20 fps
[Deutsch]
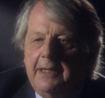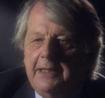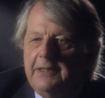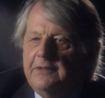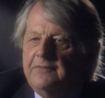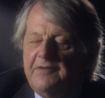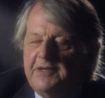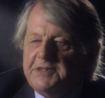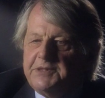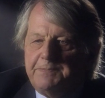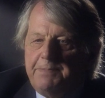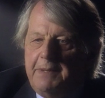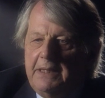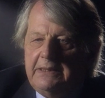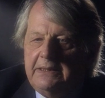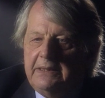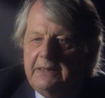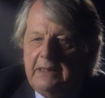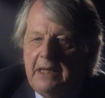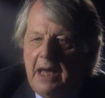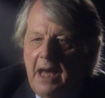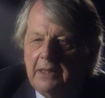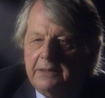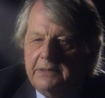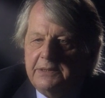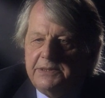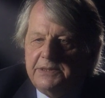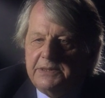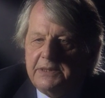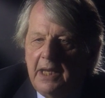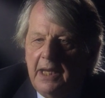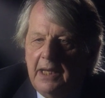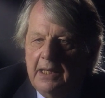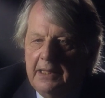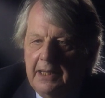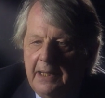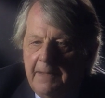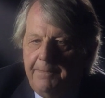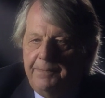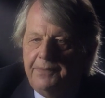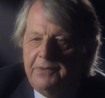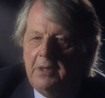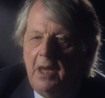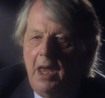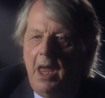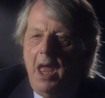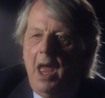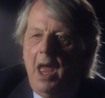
in Westberlin gar nicht erlebt,